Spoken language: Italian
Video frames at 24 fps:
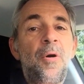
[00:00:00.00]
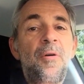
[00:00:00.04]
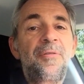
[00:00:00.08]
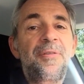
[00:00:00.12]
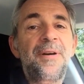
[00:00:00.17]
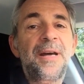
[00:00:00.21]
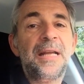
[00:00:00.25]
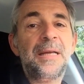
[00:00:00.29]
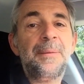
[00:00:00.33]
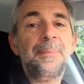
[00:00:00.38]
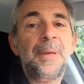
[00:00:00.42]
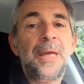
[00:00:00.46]

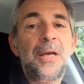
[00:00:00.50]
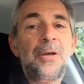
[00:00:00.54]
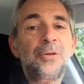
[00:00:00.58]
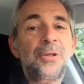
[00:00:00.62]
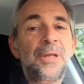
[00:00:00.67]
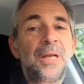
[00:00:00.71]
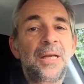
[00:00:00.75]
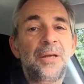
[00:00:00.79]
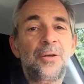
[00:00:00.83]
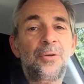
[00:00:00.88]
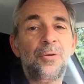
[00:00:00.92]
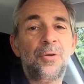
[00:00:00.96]
fare a meno
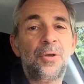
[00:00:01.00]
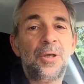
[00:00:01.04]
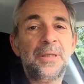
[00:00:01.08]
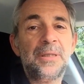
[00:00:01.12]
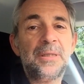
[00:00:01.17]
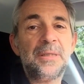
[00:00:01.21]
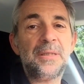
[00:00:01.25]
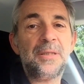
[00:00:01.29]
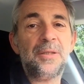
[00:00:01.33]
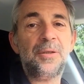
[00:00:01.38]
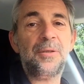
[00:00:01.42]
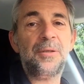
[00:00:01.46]
della
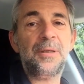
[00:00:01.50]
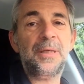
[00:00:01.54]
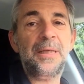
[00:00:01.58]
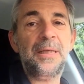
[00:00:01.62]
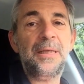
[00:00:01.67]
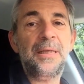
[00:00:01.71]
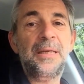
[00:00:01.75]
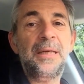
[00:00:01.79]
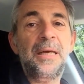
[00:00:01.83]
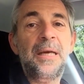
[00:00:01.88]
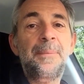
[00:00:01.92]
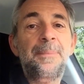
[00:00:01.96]

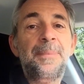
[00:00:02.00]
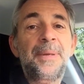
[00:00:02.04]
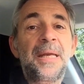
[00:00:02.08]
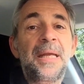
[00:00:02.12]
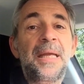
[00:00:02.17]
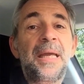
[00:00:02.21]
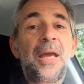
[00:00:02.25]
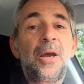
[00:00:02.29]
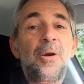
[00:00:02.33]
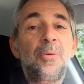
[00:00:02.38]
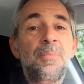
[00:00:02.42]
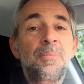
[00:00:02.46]
correzione,
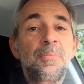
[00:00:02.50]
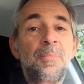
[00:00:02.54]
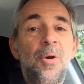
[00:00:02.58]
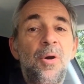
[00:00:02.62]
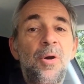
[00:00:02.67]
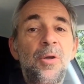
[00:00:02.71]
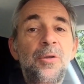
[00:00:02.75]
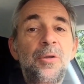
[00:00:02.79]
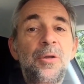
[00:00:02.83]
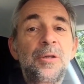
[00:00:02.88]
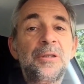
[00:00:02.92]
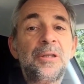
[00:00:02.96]
perché è un
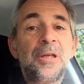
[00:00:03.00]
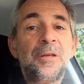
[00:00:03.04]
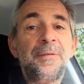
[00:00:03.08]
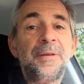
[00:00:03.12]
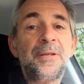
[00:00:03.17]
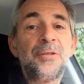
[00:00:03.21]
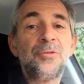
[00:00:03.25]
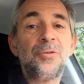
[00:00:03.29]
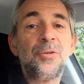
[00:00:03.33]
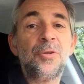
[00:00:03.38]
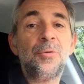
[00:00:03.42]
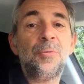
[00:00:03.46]
modo
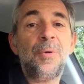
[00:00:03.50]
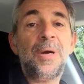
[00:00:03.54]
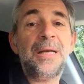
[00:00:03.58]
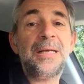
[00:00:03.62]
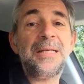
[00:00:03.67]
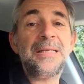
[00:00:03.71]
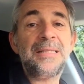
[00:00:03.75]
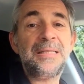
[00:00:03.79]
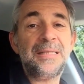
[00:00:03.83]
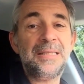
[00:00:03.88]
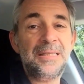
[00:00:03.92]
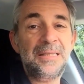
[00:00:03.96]
attraverso il
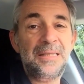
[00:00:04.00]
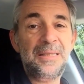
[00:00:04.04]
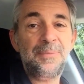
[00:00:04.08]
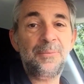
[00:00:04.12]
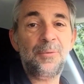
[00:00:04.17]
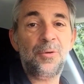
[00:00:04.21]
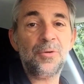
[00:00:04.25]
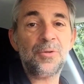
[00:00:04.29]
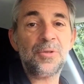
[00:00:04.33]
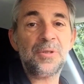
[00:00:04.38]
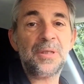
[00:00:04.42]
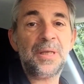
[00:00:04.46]
quale si
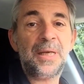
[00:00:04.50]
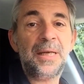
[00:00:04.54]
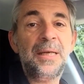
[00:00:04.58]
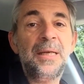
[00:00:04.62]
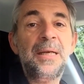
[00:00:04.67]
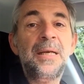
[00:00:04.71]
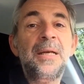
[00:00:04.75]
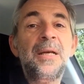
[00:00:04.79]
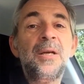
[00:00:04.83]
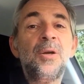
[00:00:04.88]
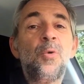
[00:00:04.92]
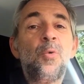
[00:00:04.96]
dimostra
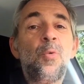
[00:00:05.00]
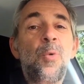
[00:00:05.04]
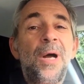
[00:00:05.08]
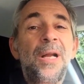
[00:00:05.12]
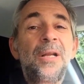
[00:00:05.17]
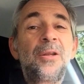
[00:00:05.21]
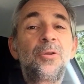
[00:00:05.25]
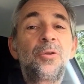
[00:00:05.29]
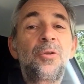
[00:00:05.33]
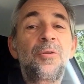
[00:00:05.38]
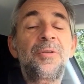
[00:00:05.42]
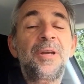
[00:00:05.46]

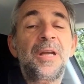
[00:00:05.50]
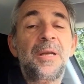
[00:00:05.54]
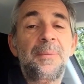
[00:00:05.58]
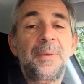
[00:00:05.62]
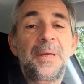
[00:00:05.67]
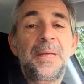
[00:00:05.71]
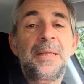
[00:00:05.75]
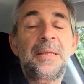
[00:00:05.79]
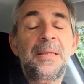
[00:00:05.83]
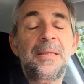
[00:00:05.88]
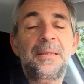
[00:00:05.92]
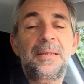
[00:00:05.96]
quanto
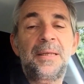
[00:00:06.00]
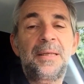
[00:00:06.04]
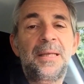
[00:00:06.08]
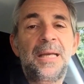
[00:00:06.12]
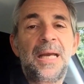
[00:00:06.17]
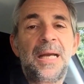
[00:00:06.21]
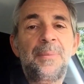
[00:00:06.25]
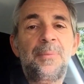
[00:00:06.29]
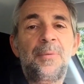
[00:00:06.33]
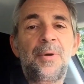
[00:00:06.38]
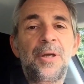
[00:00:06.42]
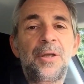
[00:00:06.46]
veramente
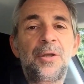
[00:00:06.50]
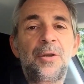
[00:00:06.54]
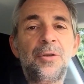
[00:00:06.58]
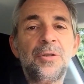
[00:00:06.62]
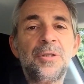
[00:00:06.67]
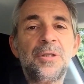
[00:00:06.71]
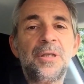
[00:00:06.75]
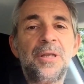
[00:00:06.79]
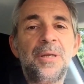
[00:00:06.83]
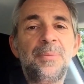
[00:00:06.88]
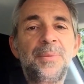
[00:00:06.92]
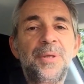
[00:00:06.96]
teniamo ai
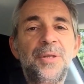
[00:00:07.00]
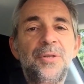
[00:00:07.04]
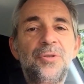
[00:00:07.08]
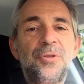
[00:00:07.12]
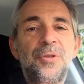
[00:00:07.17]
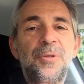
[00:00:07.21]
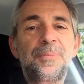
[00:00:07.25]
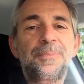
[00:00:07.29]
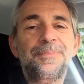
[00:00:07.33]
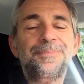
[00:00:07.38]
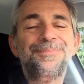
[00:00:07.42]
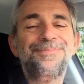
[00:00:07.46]
nostri
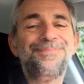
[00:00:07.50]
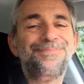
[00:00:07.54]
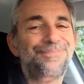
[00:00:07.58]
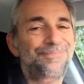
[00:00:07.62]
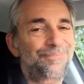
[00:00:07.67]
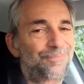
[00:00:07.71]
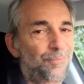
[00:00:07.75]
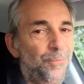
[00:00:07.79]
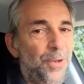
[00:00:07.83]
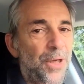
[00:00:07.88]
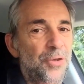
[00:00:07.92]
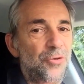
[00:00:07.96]
amici.
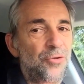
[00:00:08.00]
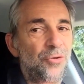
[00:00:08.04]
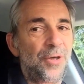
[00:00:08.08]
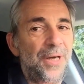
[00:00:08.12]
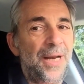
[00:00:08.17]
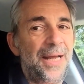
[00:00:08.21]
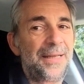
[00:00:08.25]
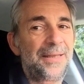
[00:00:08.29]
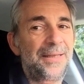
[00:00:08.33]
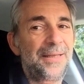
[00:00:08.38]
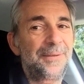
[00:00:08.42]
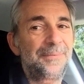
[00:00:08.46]
Buona
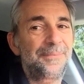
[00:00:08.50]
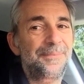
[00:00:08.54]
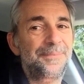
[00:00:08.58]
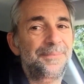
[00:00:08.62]
giornata.